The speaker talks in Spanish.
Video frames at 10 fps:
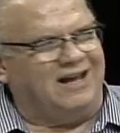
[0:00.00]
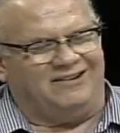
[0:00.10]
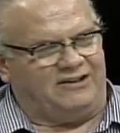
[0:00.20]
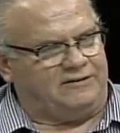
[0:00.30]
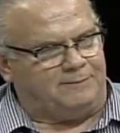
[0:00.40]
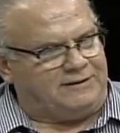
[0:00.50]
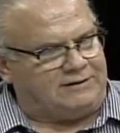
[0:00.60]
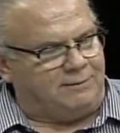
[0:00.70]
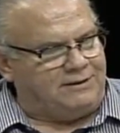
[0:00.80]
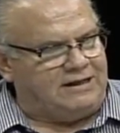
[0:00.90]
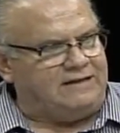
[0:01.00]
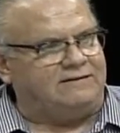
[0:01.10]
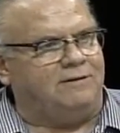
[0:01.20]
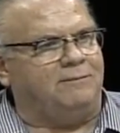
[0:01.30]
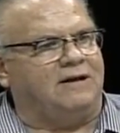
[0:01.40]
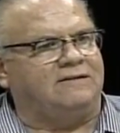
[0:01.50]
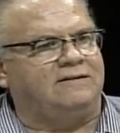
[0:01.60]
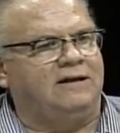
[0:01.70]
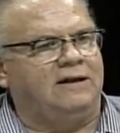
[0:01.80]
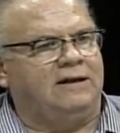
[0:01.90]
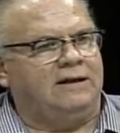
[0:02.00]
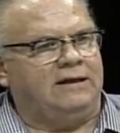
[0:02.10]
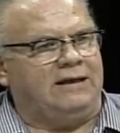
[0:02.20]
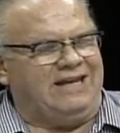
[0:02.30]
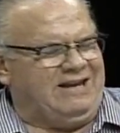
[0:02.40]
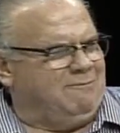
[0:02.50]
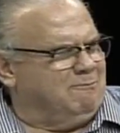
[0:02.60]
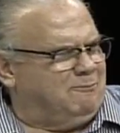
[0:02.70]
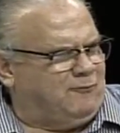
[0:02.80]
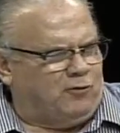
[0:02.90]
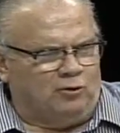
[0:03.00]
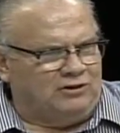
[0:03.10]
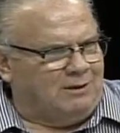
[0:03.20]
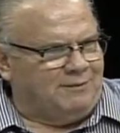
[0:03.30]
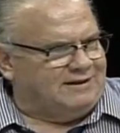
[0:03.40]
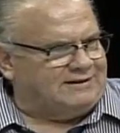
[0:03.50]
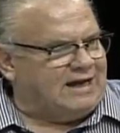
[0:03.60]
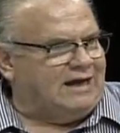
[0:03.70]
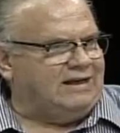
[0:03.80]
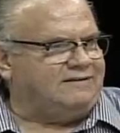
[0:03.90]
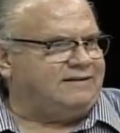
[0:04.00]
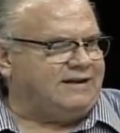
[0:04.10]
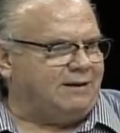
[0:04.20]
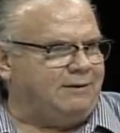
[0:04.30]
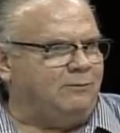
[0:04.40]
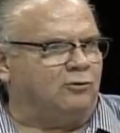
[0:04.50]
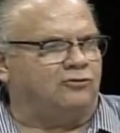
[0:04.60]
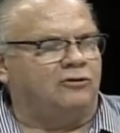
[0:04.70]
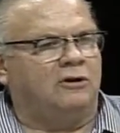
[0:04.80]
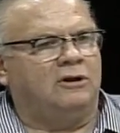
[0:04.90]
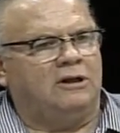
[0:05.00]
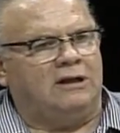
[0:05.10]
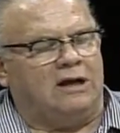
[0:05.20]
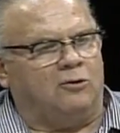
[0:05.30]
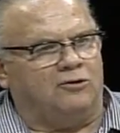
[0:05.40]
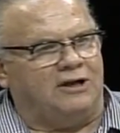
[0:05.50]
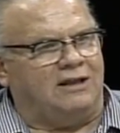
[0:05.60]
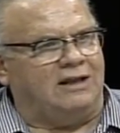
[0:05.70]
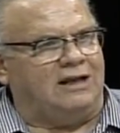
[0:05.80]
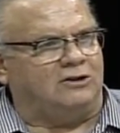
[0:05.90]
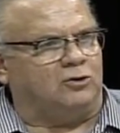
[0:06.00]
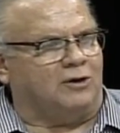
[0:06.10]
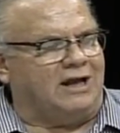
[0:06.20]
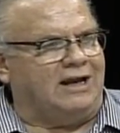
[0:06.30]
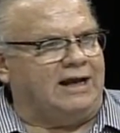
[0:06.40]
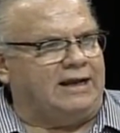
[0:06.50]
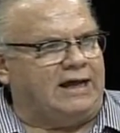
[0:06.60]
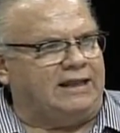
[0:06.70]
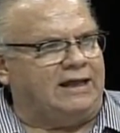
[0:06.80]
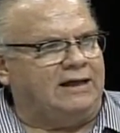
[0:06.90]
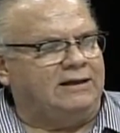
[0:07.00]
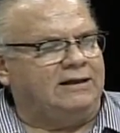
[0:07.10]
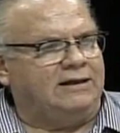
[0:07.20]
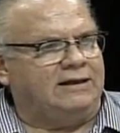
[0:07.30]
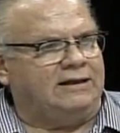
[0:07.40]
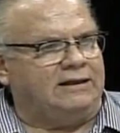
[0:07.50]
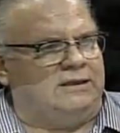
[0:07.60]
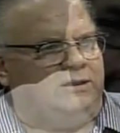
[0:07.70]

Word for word: respetabilísimas. E importantes. ¿eh? Fundamentales. Ya vimos la jornada electoral ganada eh,